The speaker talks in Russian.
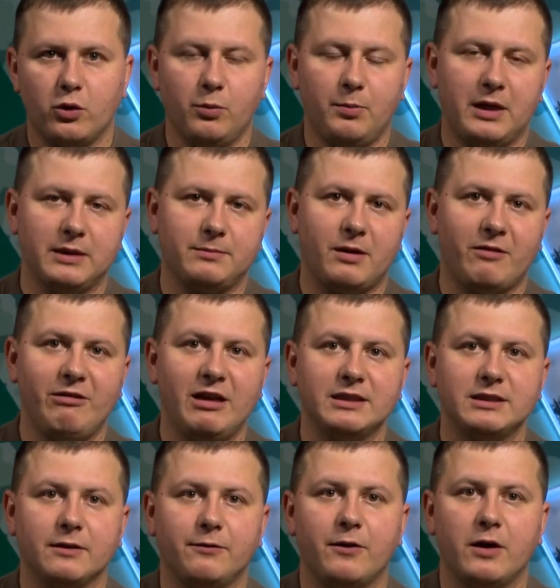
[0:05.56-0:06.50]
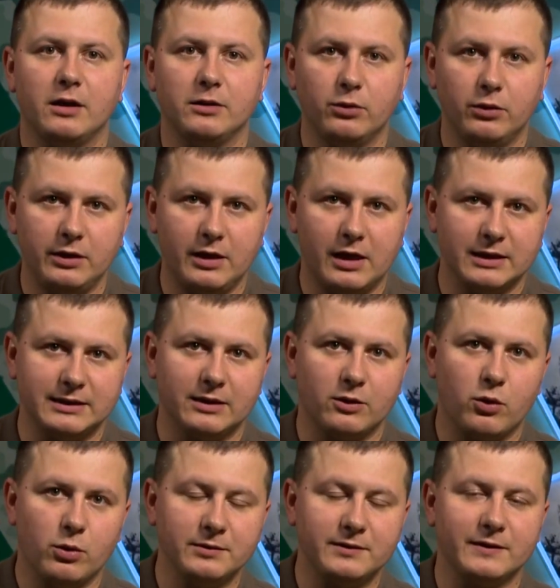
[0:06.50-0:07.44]
группа отправляется в Ханой для
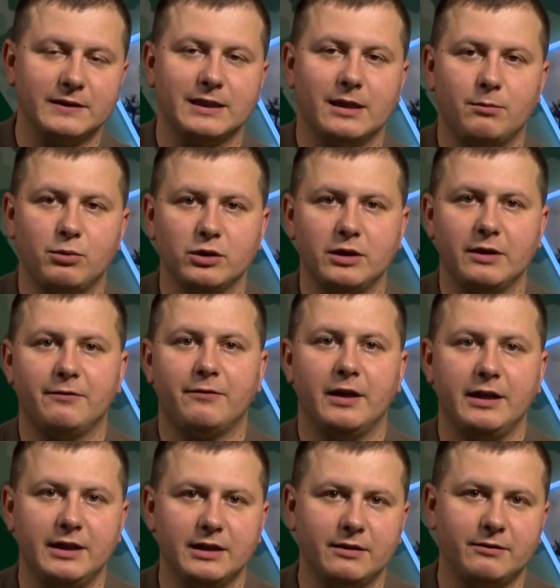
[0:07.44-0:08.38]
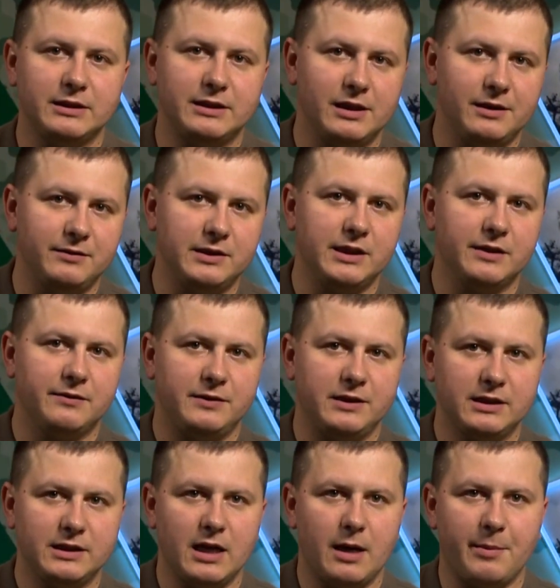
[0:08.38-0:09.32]
знакомства с работой военного телевидения
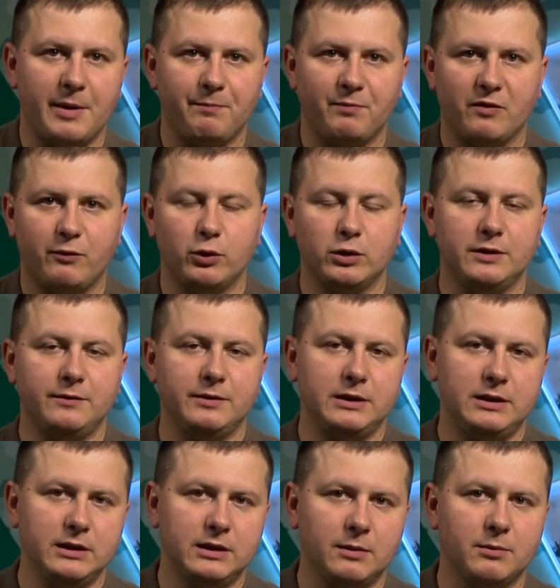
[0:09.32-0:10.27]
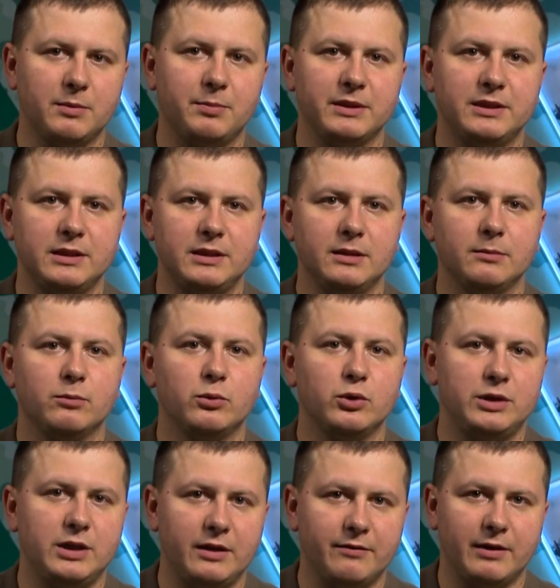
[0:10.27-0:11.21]
Вьетнама. В ходе визита мы посетим
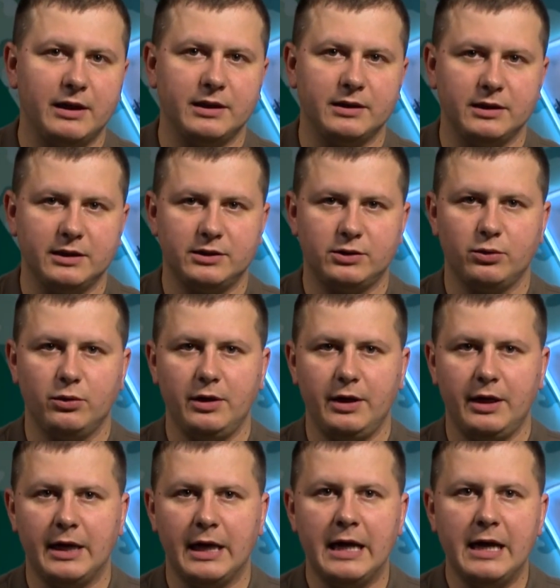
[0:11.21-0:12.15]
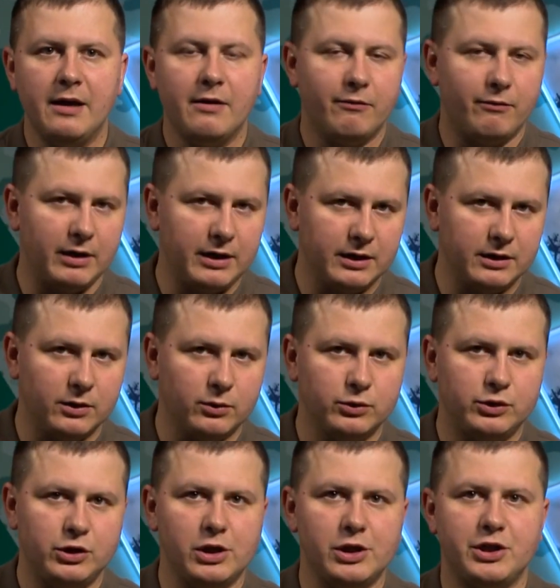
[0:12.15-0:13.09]
музей военной истории, военное
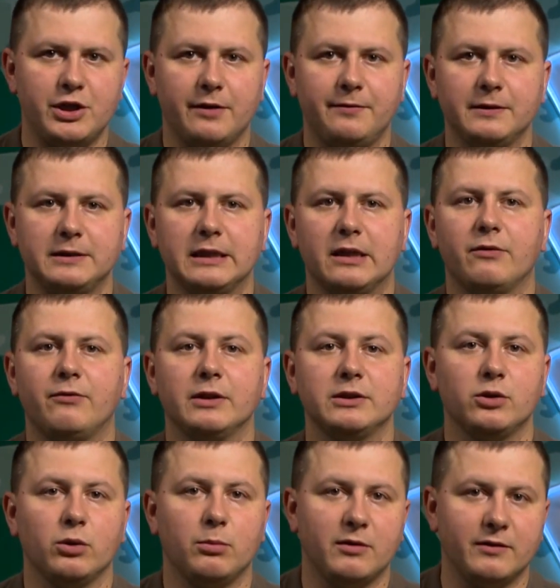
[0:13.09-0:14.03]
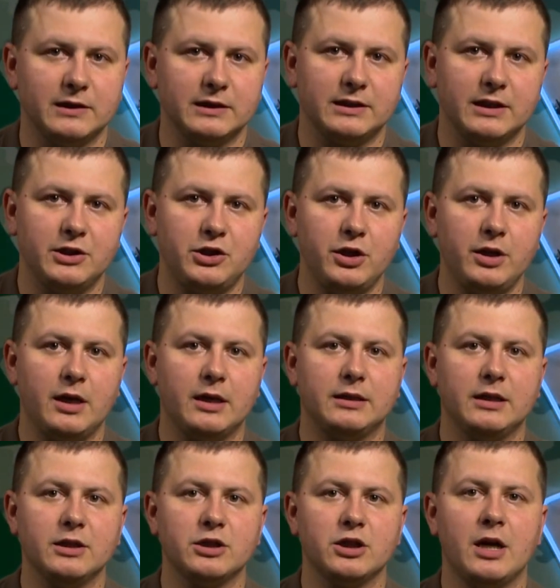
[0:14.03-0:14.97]
училище офицеров особого назначения, а
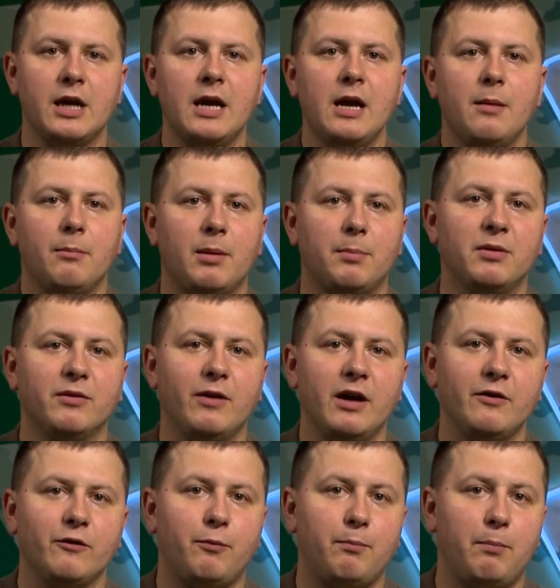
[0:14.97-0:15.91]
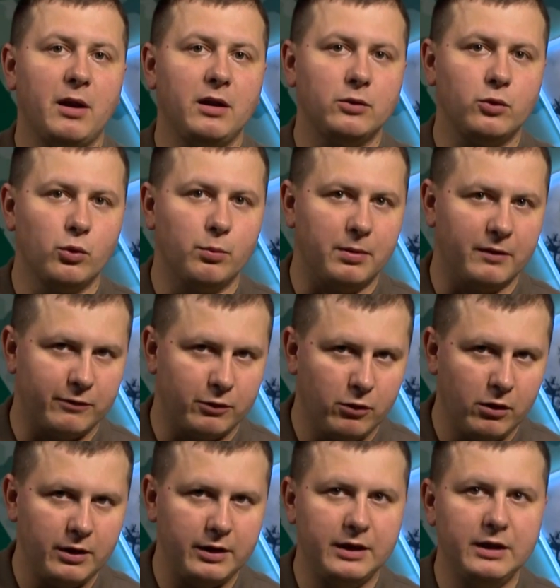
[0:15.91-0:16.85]
также побываем в полку
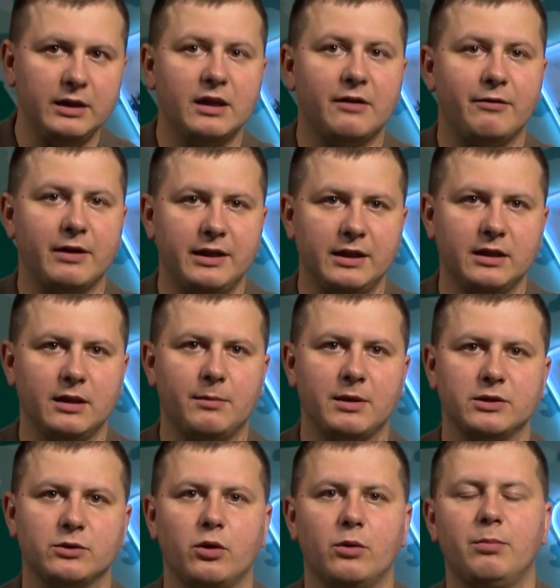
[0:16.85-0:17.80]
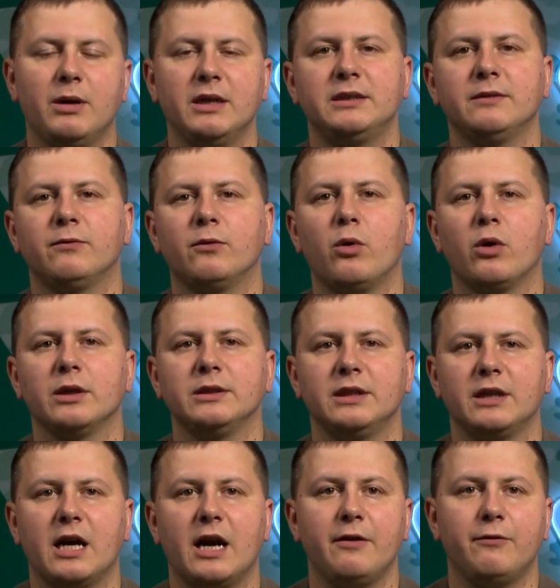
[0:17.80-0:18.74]
ПВО и на военно-морской базе в
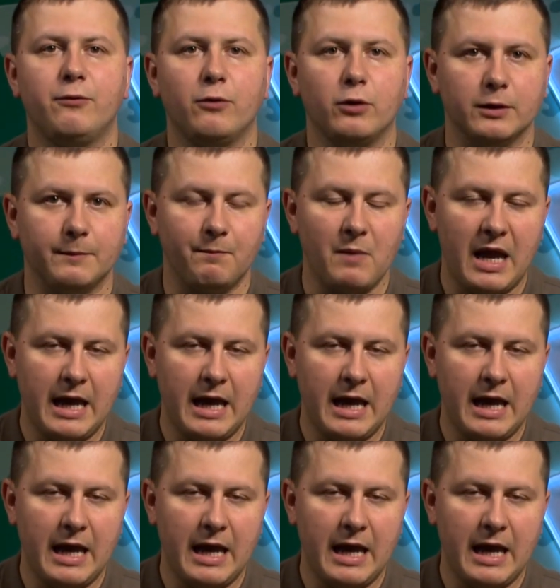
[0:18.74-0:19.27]
городе Хайфон.